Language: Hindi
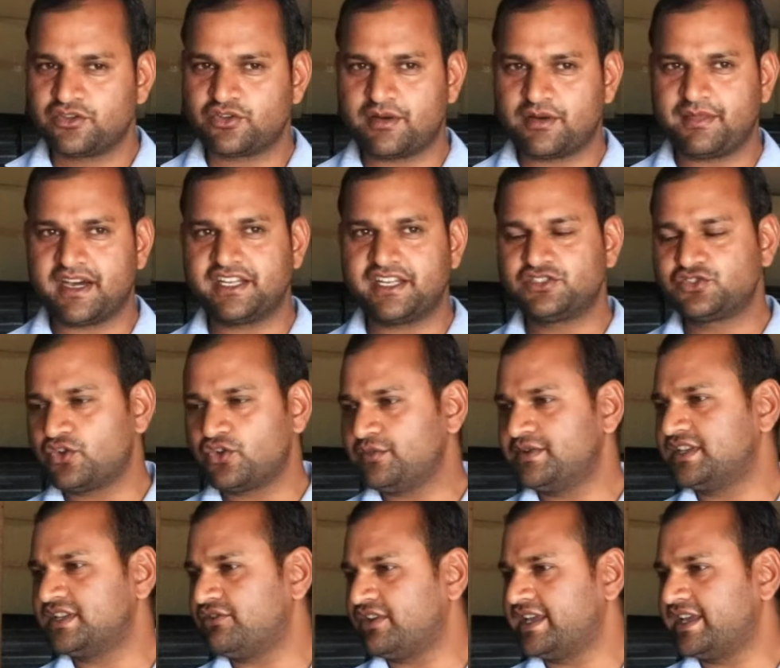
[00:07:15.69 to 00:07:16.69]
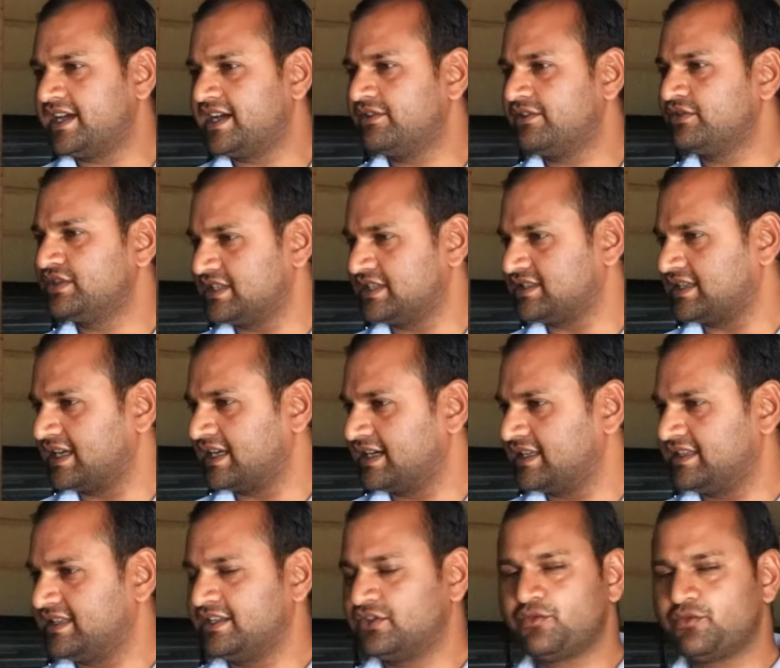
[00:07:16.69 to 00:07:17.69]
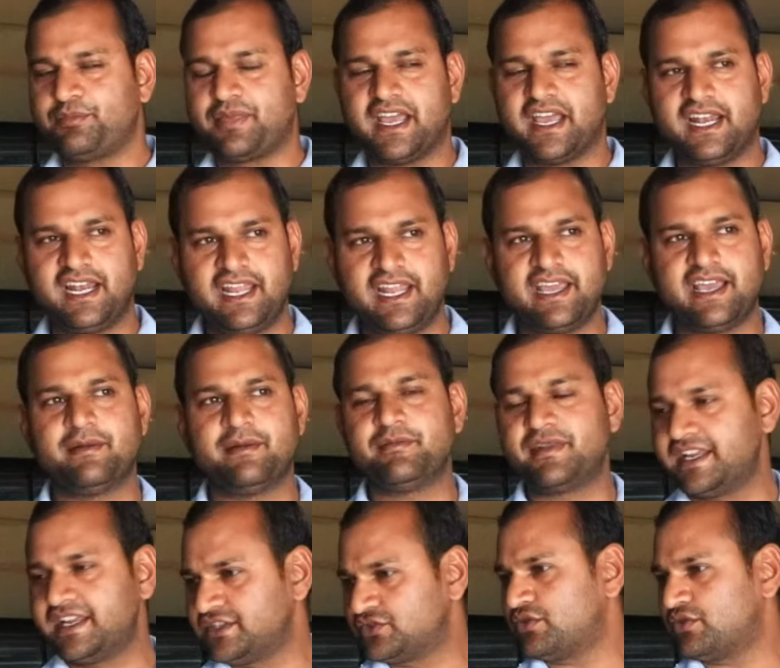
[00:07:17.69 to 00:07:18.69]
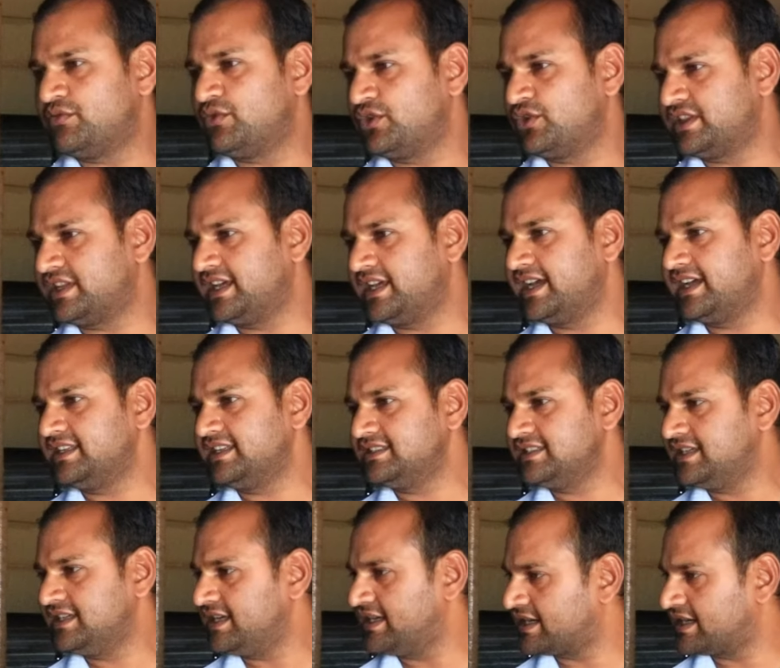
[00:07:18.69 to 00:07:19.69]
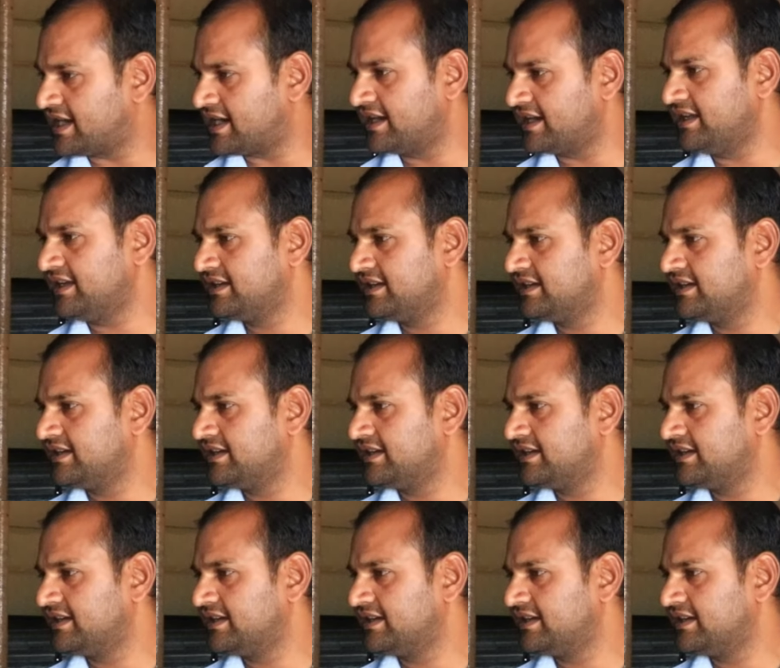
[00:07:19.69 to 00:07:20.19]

तो हमारी जो भी दवाइयाँ हैं वो दस्त लगाती हैं तो पहले हम मरीज को बोलते हैं कि जी ये कारण